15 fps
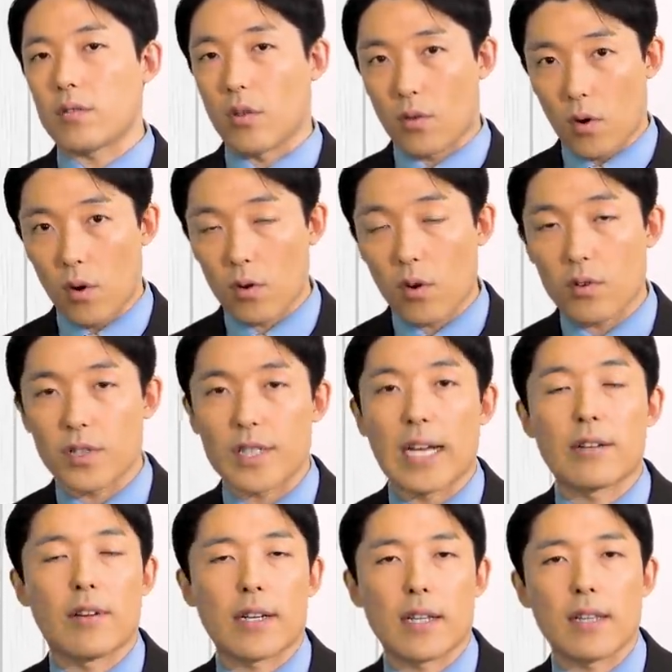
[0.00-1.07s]
その報告にな
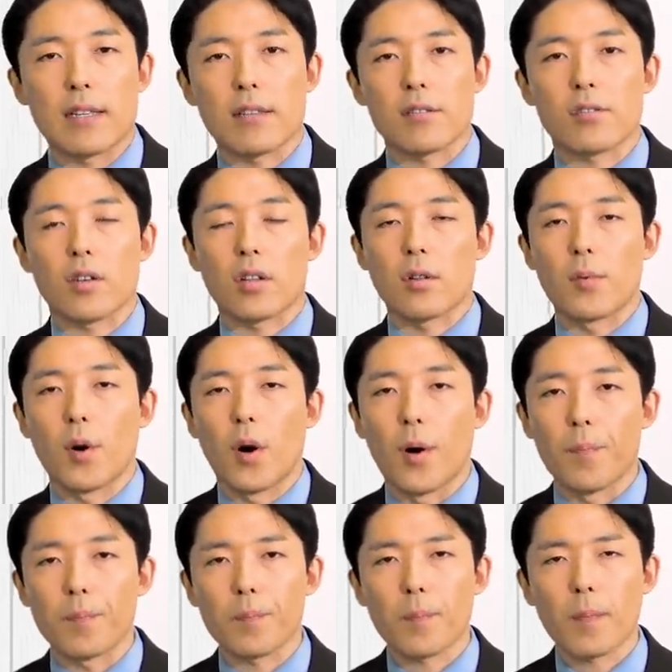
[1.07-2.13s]
るわけなんですけれど
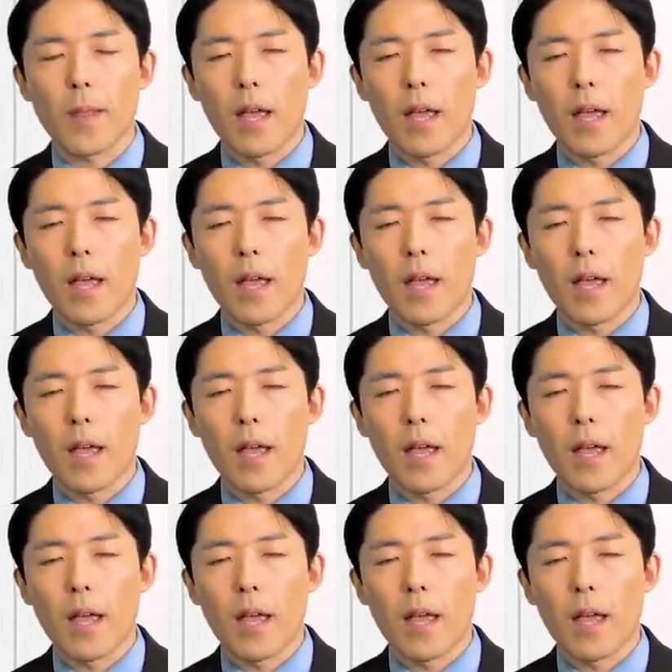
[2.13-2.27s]
も、